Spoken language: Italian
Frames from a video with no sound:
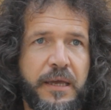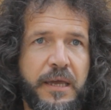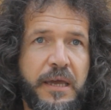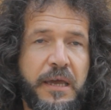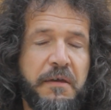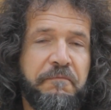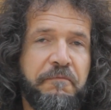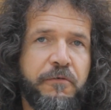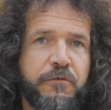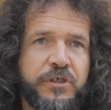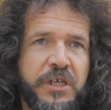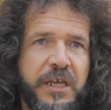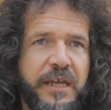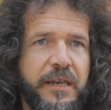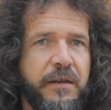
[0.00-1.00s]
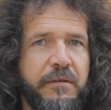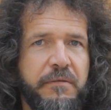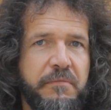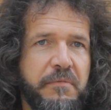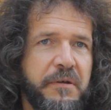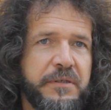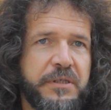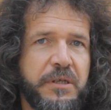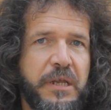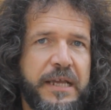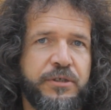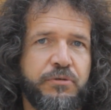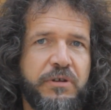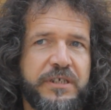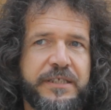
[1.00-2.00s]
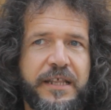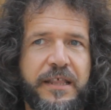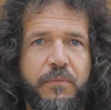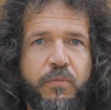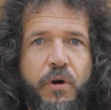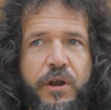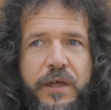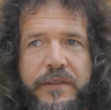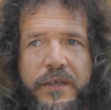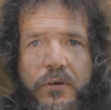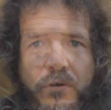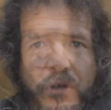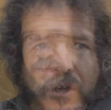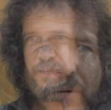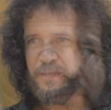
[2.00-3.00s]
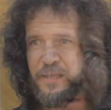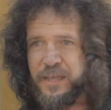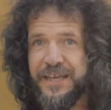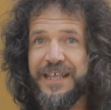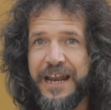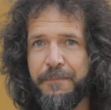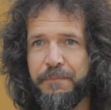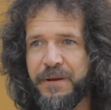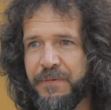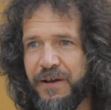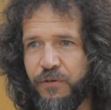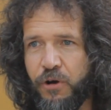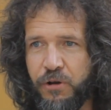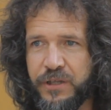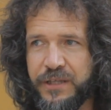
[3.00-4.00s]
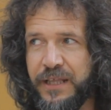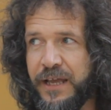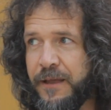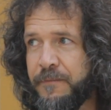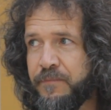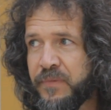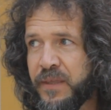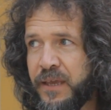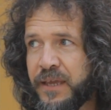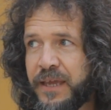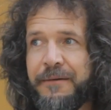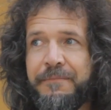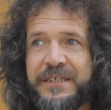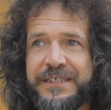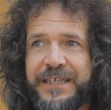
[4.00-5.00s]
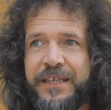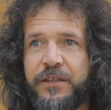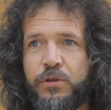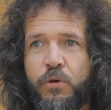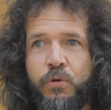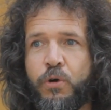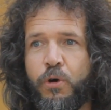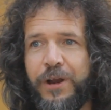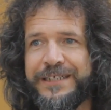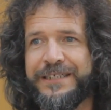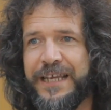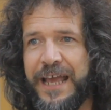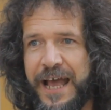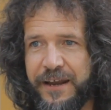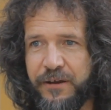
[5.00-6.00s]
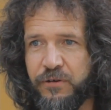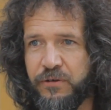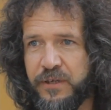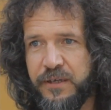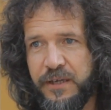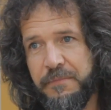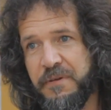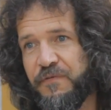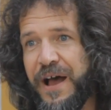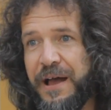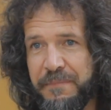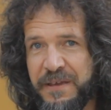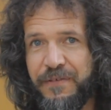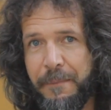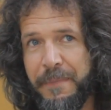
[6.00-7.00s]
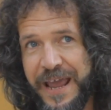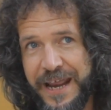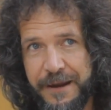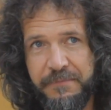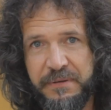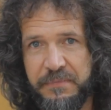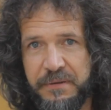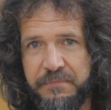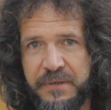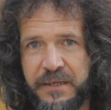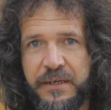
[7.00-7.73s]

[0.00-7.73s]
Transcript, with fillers: e forse è sulla strada buona, dico io, ed è la prima volta che mi sento un colassiano e mi, fa, mi va bene. Mi, uh,